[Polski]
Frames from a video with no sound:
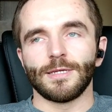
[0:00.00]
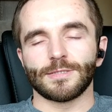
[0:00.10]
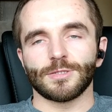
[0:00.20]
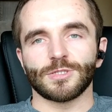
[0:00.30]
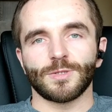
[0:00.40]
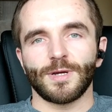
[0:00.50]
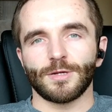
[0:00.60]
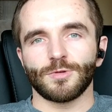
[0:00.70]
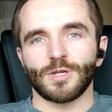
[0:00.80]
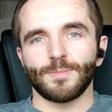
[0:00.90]
jest to osoba,
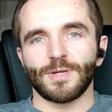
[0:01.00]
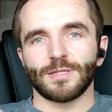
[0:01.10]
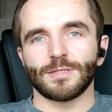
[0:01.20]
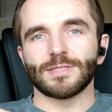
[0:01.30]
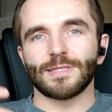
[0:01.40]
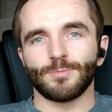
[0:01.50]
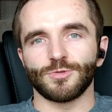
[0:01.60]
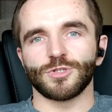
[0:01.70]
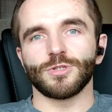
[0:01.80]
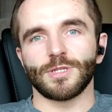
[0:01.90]
która ma
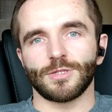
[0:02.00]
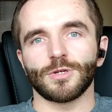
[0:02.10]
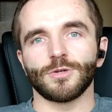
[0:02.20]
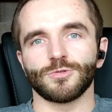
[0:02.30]
zaburzone trochę